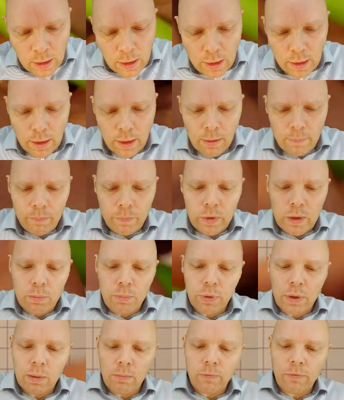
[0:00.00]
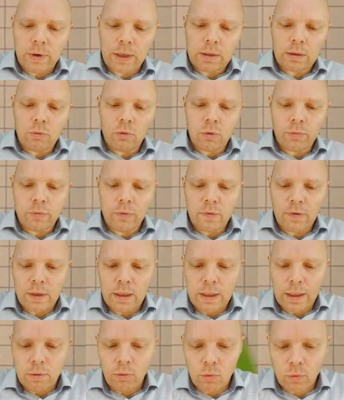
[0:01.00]
Ja, die
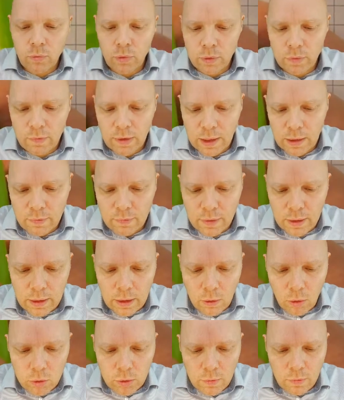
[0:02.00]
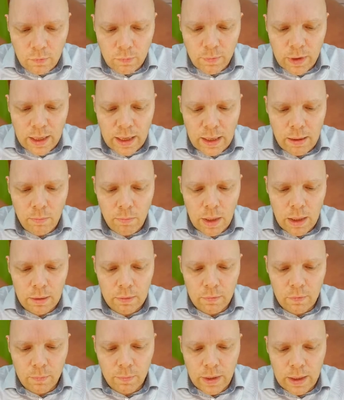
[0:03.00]
Primfaktorzerlegung von 60 lautet 2
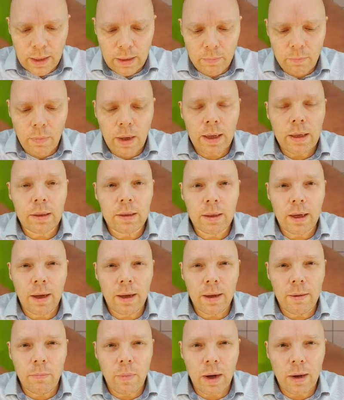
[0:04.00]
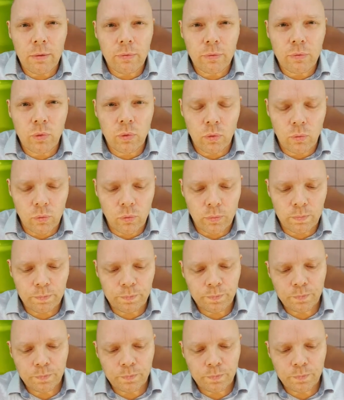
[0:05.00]
mal 2 mal 3 mal 5.